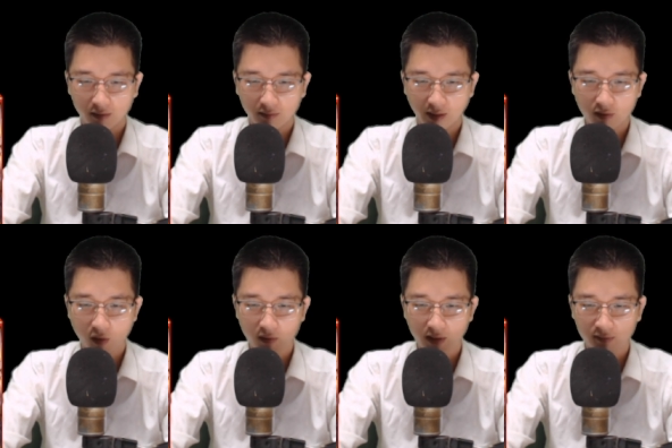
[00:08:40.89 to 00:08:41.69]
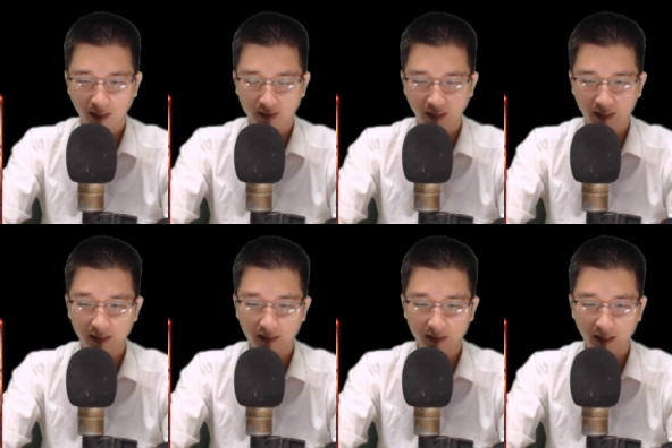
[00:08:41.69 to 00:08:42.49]
Tiếng hô đồng thanh này
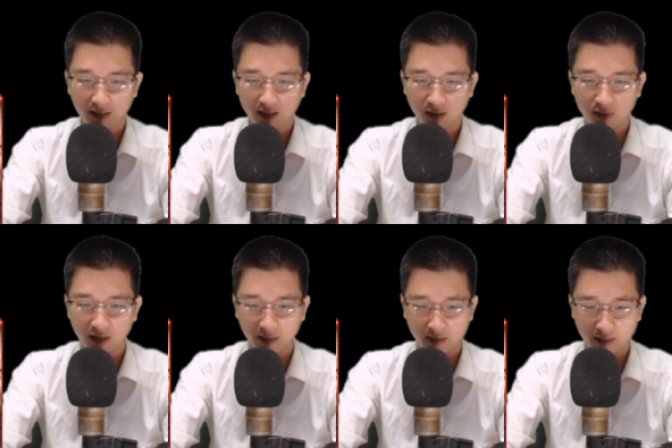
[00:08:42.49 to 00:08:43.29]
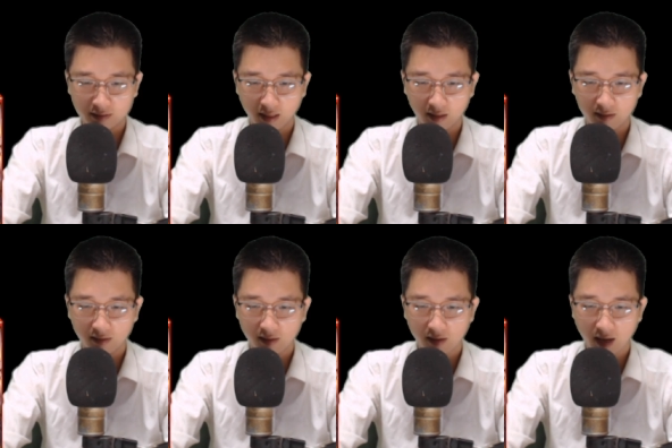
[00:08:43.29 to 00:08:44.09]
khí thế khiến lòng người kinh sợ
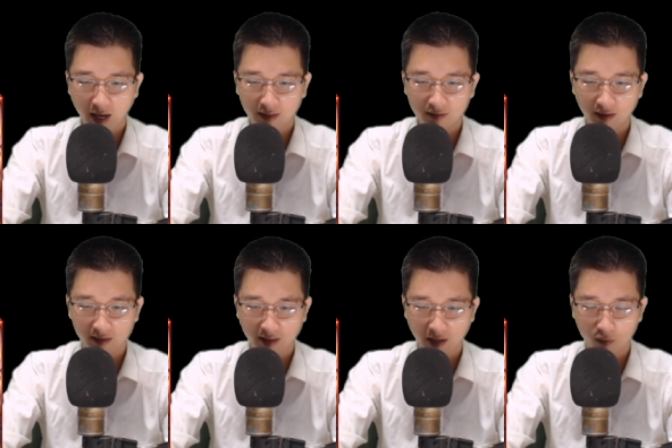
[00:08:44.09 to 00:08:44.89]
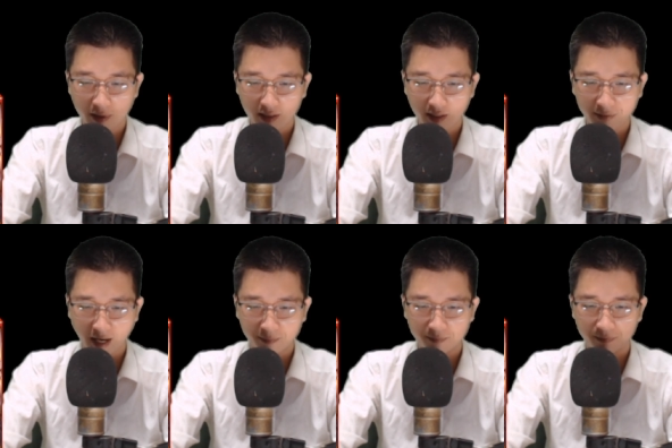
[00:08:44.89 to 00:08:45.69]
hai người đều bị khiếp
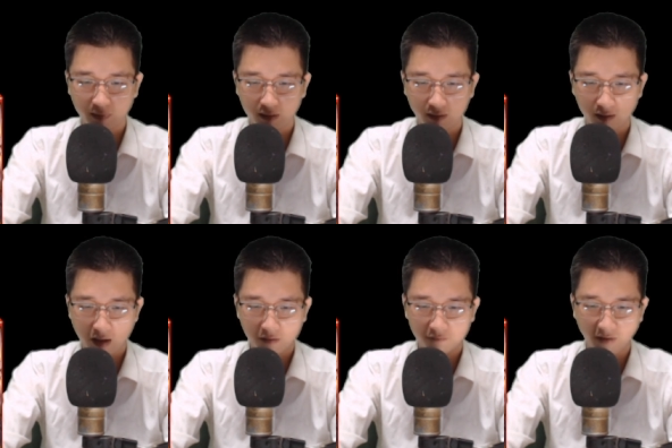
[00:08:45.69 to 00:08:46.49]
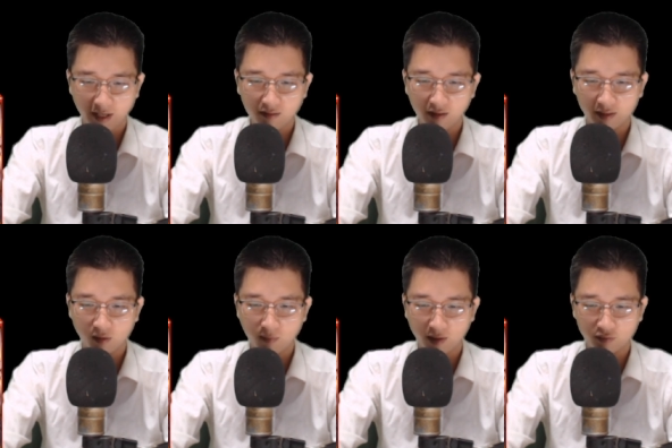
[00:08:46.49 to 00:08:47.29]
đảm. Phái người
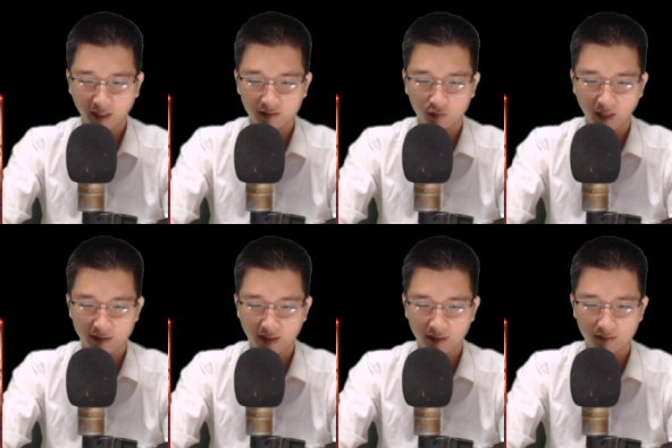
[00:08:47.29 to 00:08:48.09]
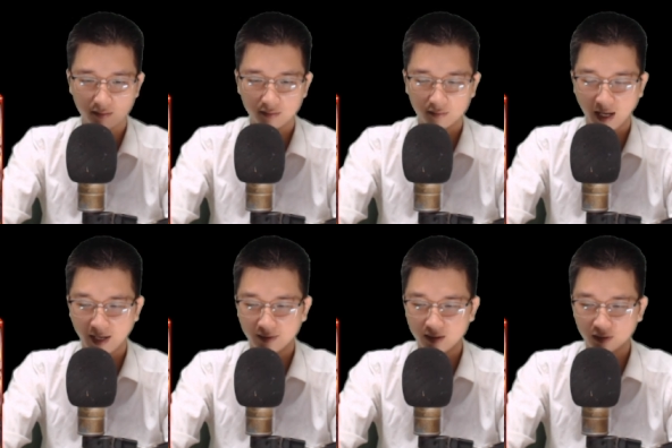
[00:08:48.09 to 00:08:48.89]
thông báo cho thành chủ đại nhân,
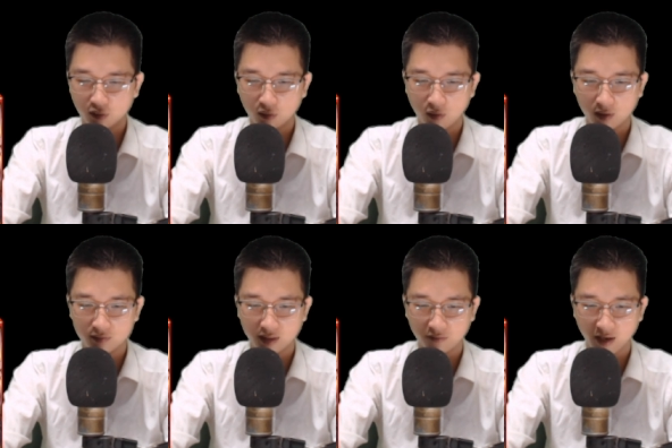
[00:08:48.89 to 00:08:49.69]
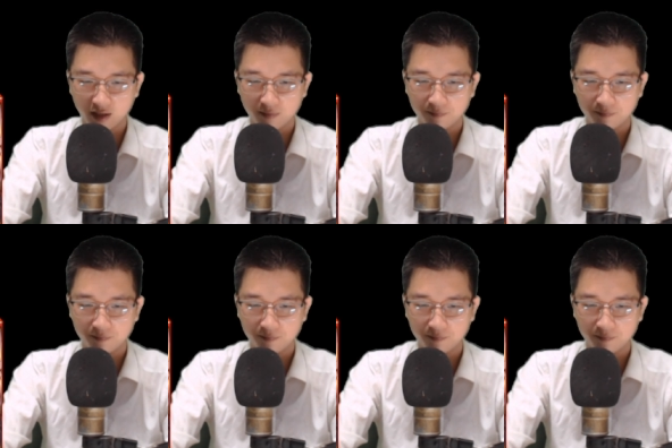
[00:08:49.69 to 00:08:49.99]
ta đã đưa Tôn Ngộ Không trở về.